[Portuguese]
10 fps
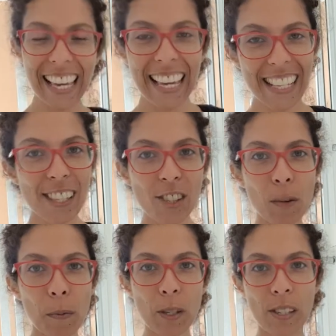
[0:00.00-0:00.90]
Esse
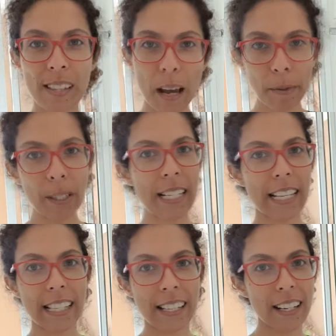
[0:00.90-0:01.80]
tipo de
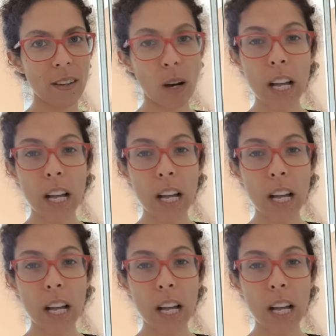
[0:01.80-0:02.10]
saborização